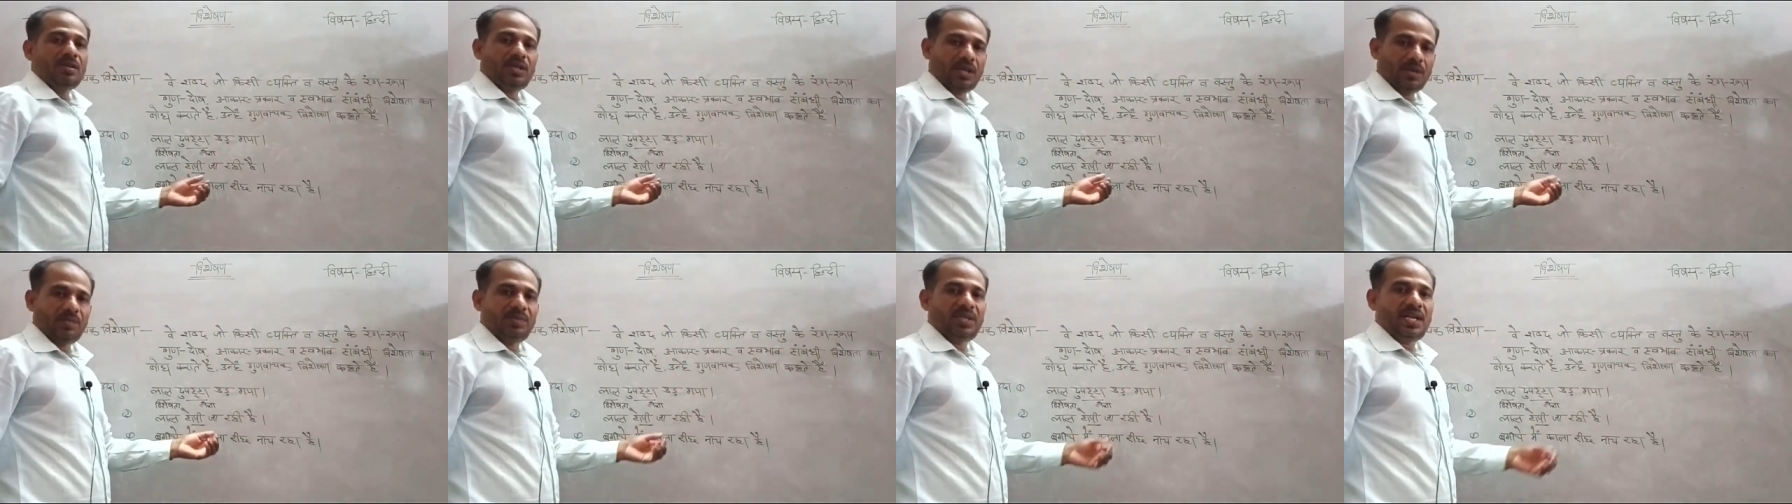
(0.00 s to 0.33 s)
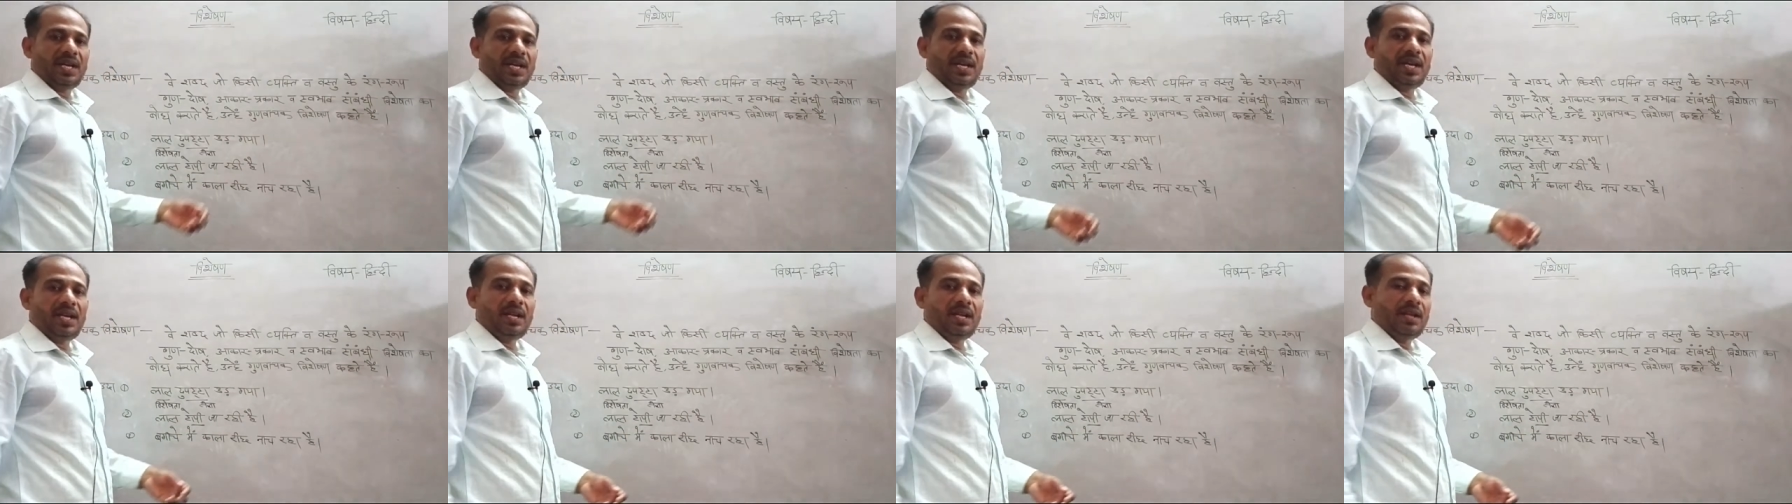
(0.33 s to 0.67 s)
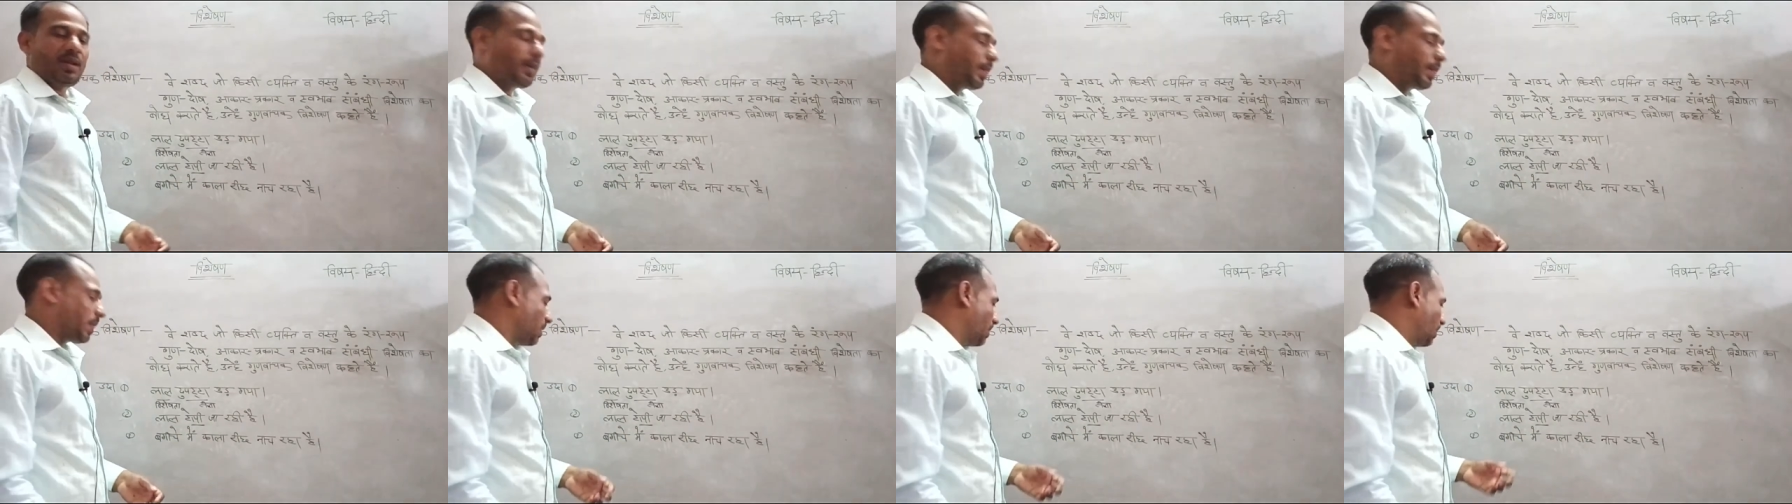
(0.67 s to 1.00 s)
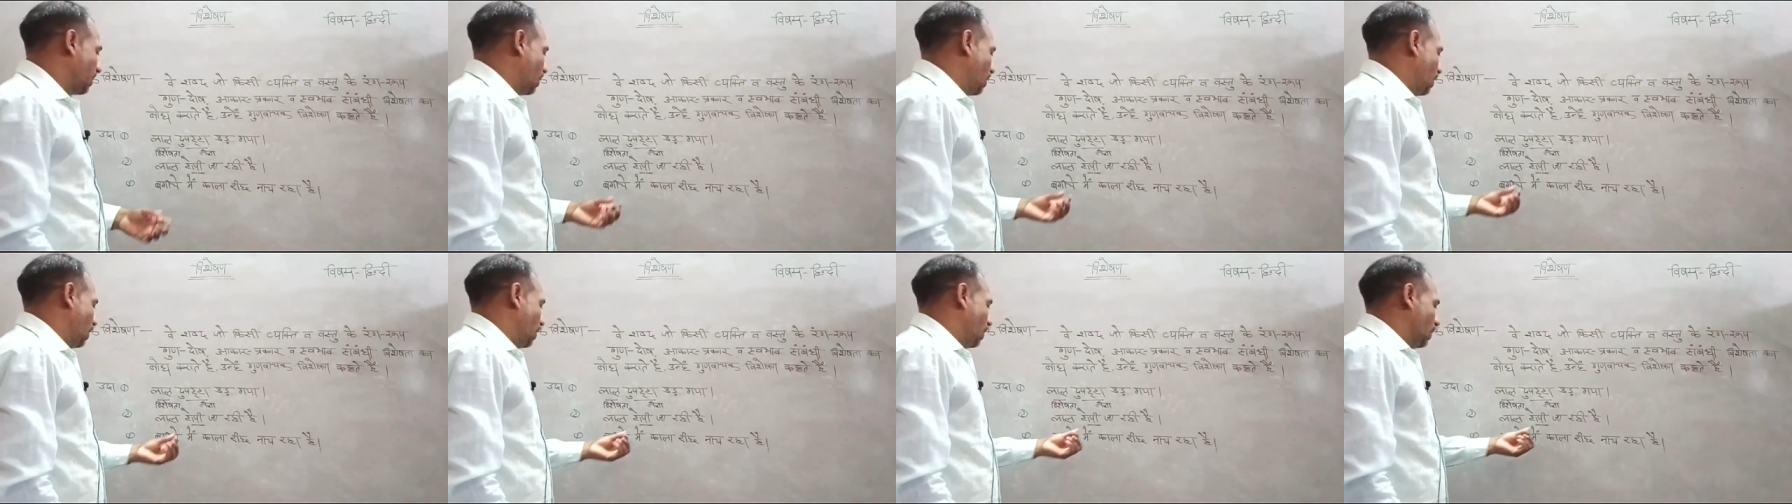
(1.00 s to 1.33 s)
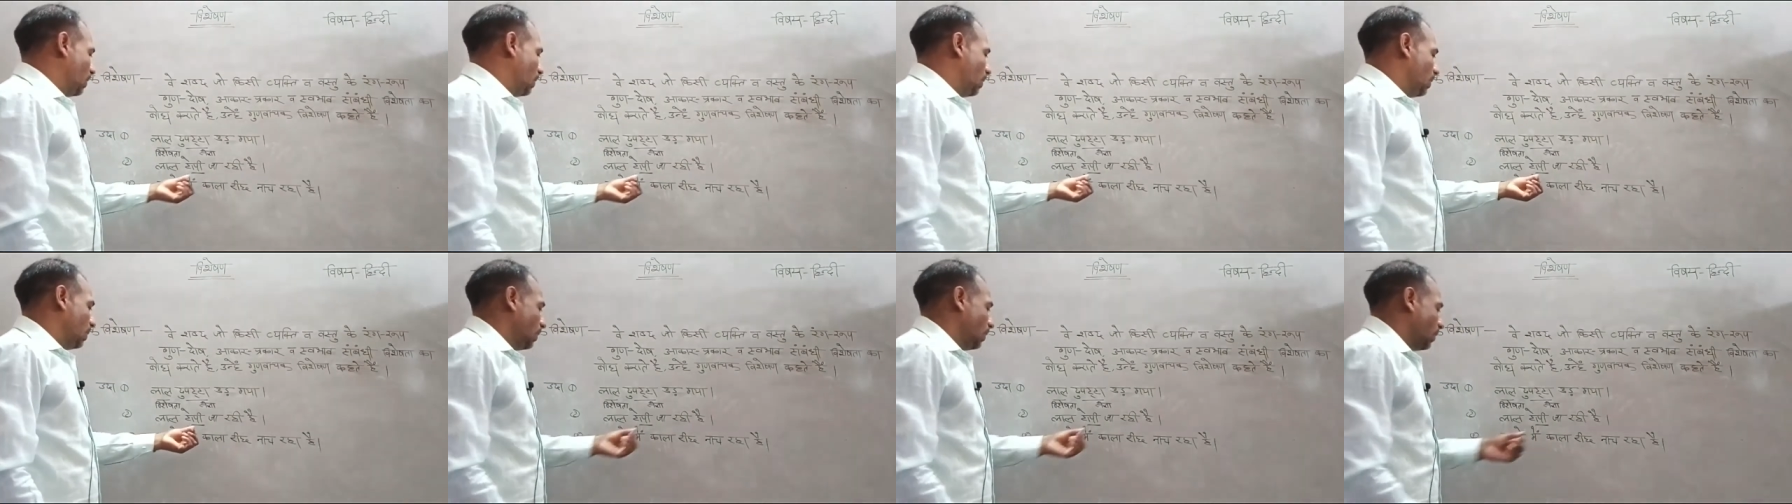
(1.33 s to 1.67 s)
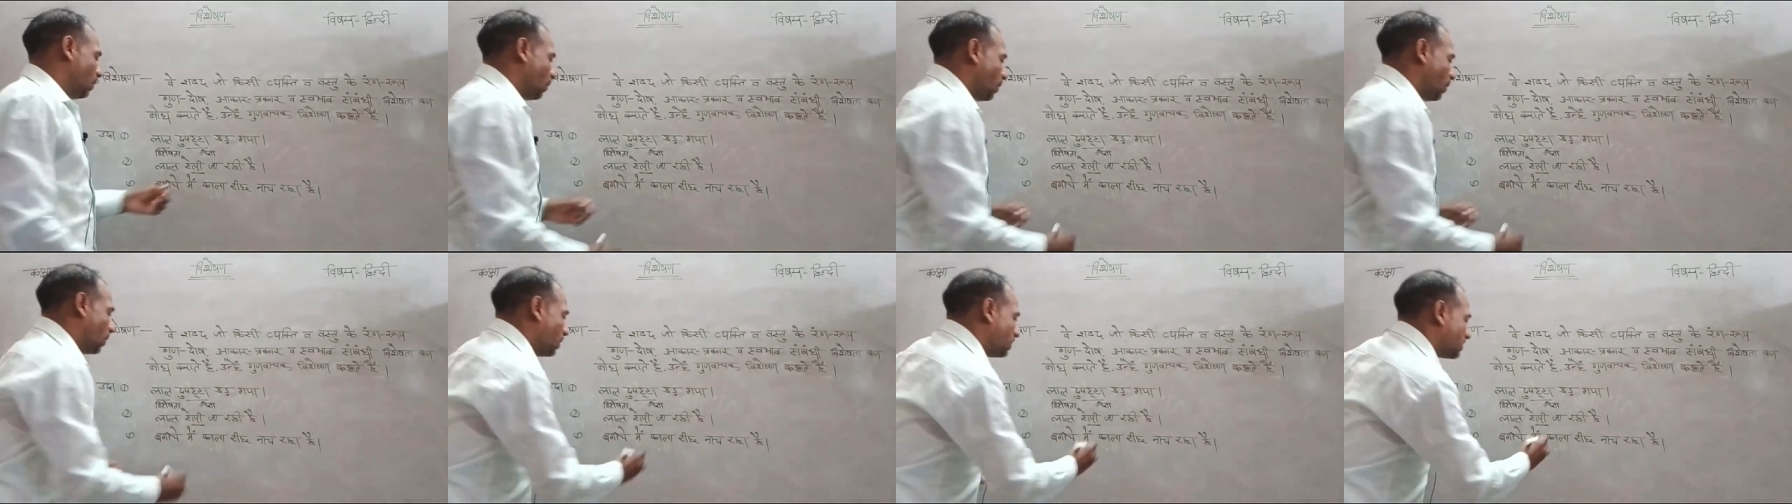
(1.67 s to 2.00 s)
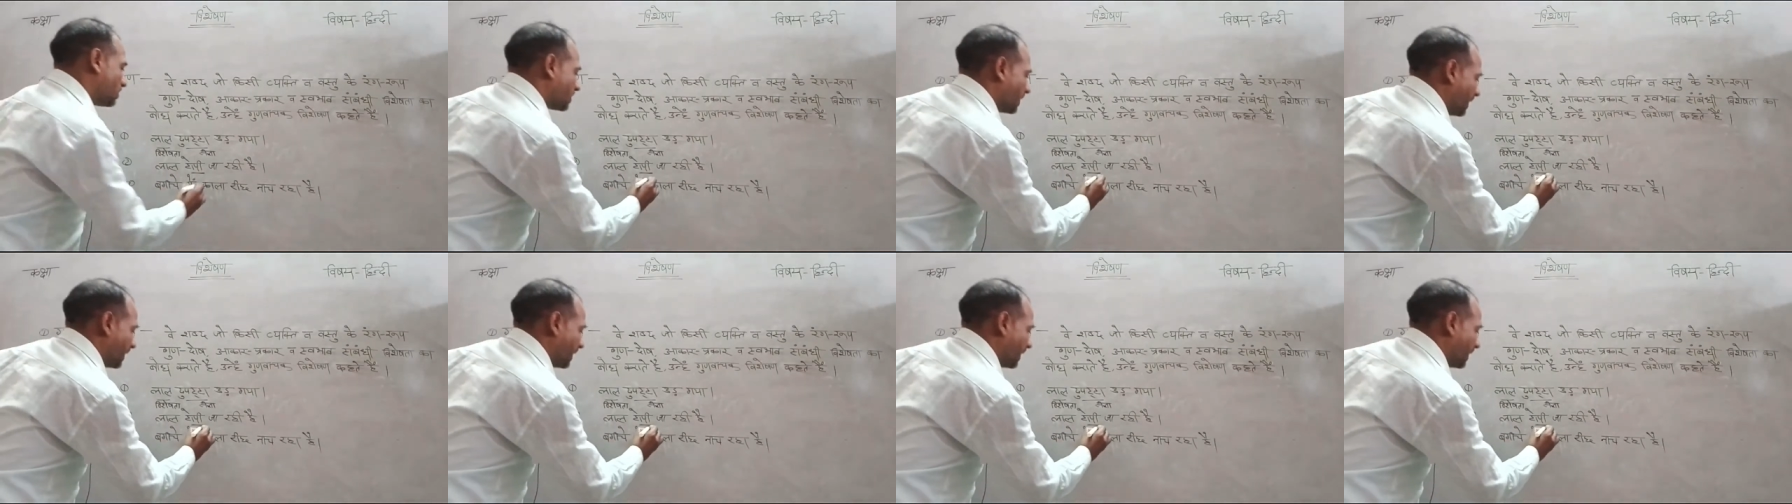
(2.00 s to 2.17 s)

शब्द है वो